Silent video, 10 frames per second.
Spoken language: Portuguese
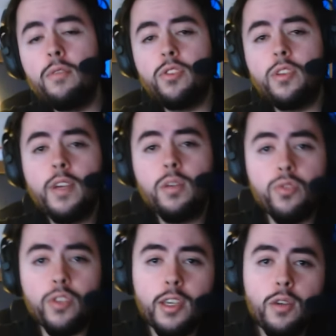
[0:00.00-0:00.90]
você vai
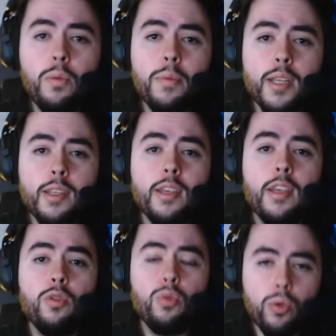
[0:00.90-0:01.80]
conseguir compreender
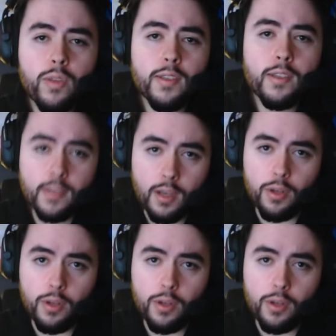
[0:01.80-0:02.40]
todas as